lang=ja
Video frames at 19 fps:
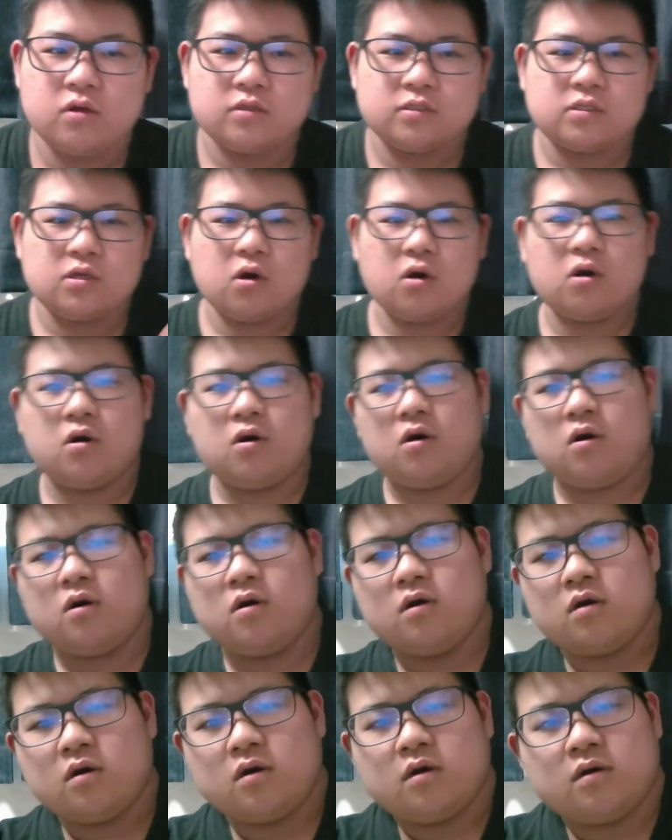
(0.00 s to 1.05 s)
と、
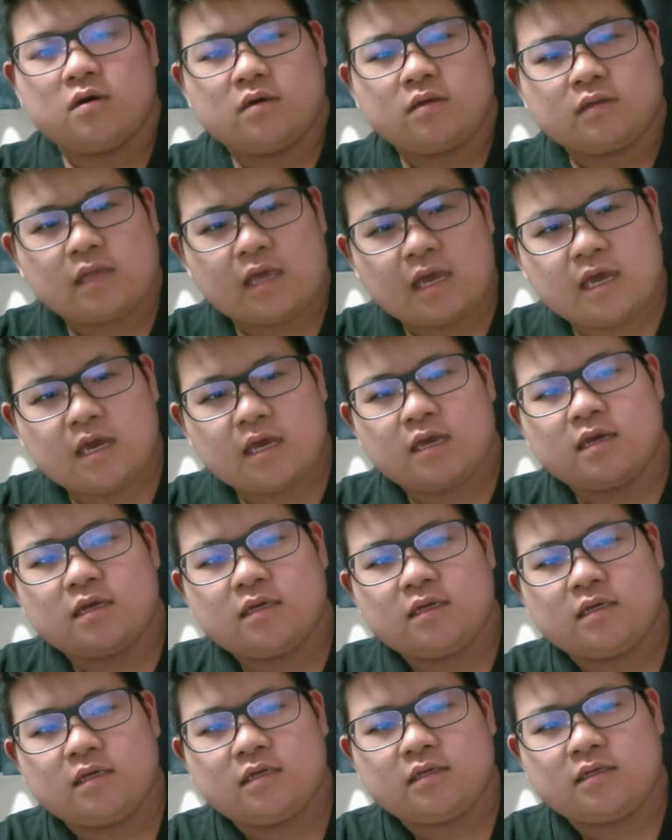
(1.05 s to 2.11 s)
ね、
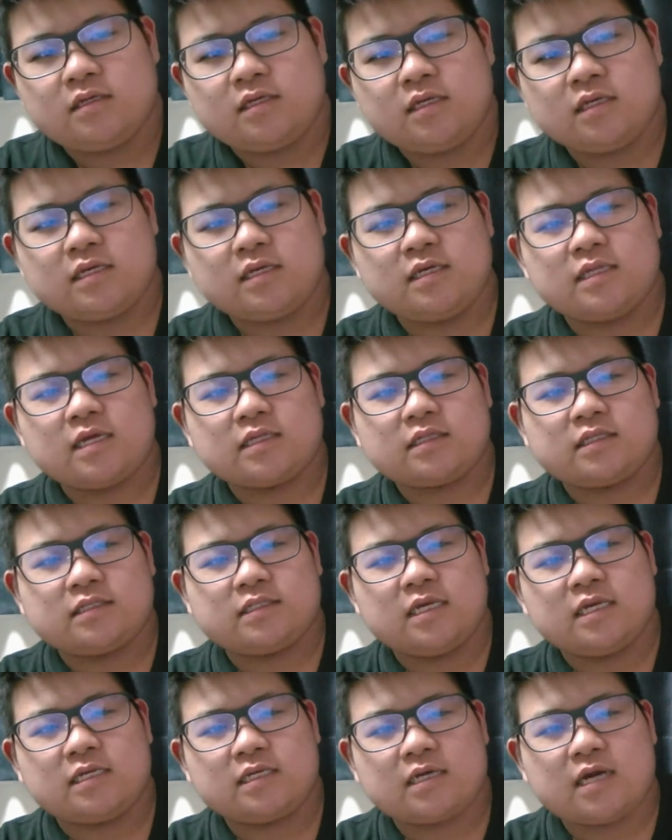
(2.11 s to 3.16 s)
人気になって
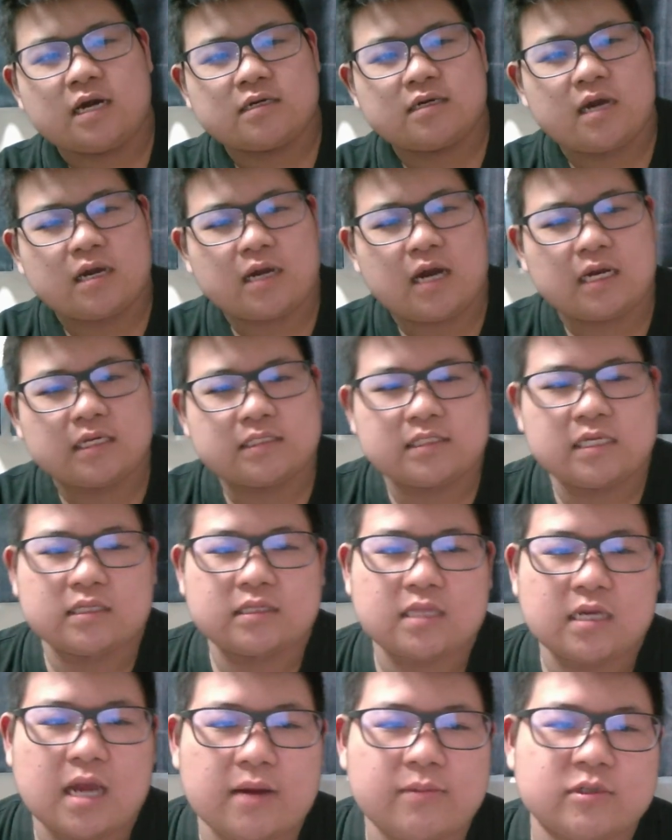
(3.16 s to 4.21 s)
性格が変わっちゃっ
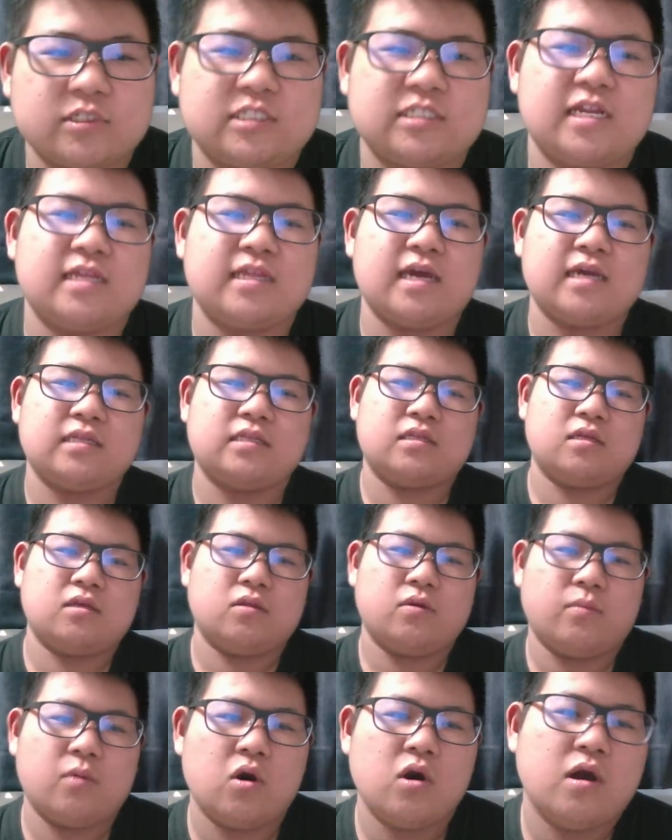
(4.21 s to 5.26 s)
たかもしれないっていう
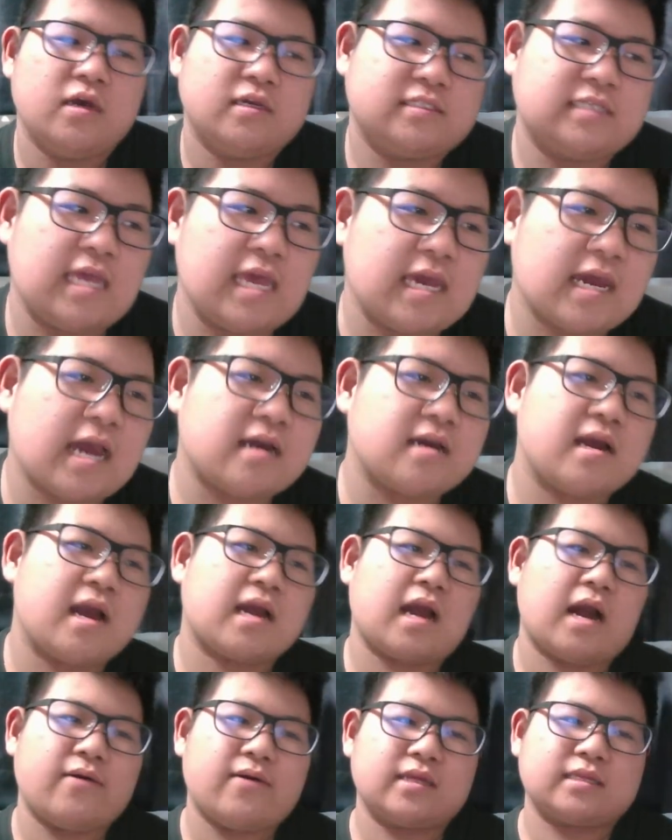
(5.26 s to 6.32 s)
のも、性格が
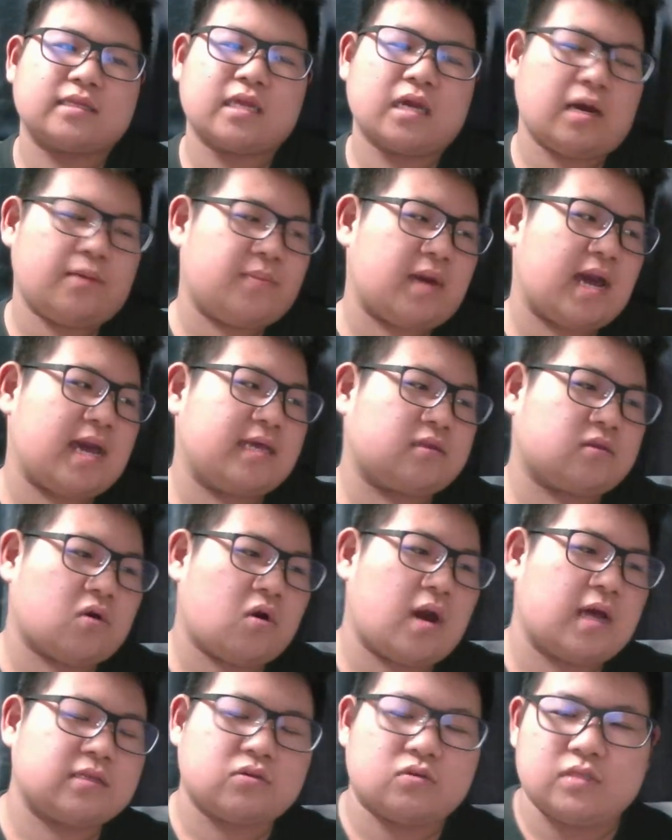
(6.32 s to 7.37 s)
変わったか、前
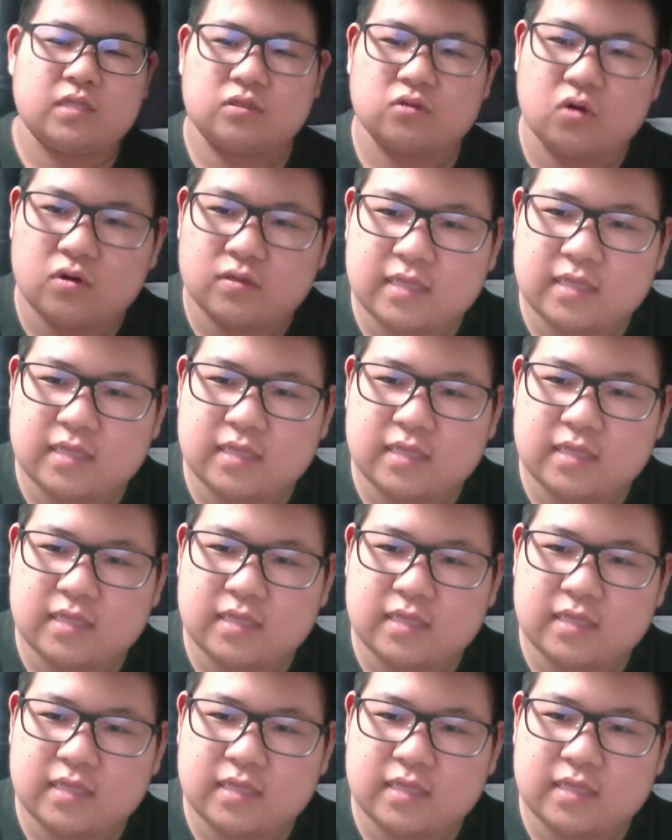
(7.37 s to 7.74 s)
と後でどう